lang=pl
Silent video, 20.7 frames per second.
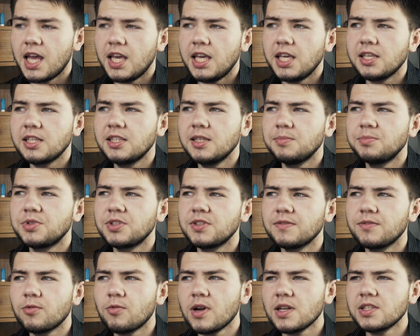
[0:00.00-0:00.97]
I gdy
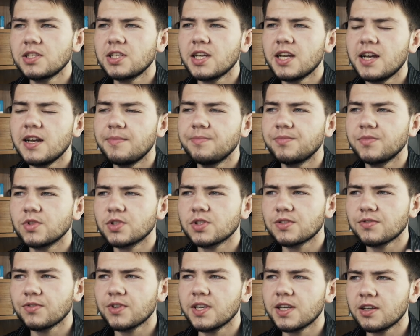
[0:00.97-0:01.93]
przywołacie do
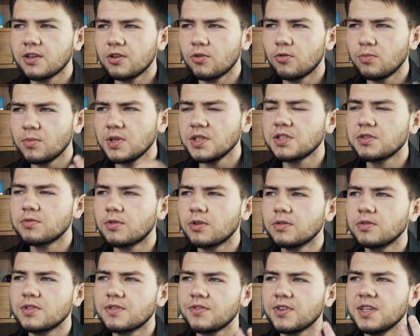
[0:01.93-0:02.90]
swojego umysłu,
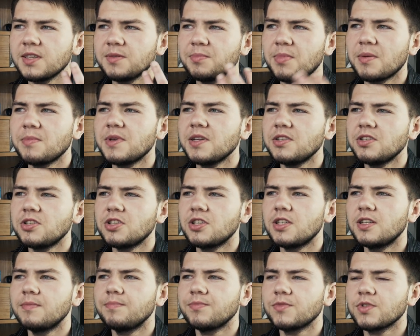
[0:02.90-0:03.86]
do swojej pamięci,